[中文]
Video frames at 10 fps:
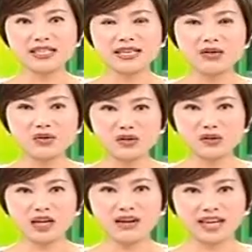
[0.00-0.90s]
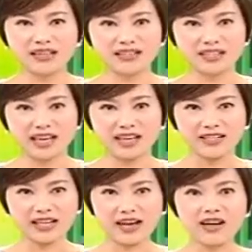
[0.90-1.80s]
健康最重要，但是谁
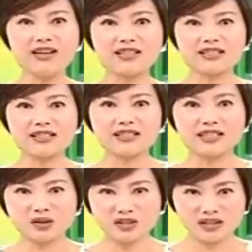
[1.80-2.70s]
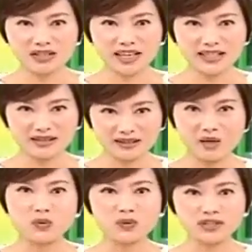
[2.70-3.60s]
在二十四小时之内死了
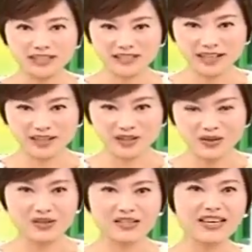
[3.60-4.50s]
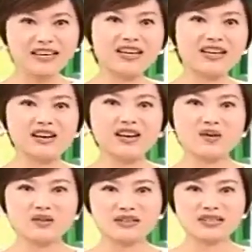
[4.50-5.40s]
五次呢？就是这一个
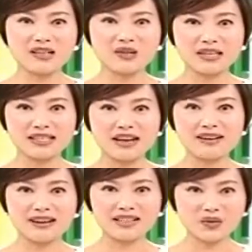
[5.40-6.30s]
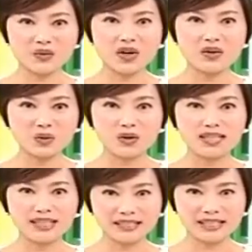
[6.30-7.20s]
六十三岁的香港演员罗
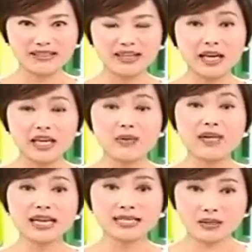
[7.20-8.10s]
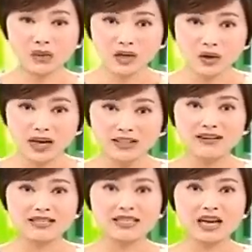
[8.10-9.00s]
乐林，因为在四月六号
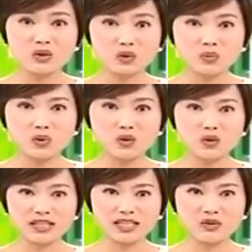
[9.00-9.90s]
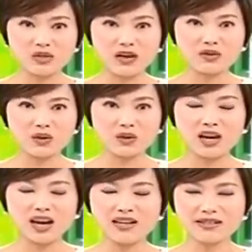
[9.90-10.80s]
到七号所播出的戏剧当中，
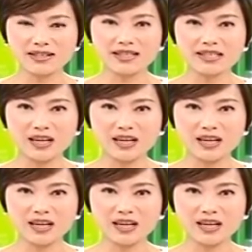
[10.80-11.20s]
二十四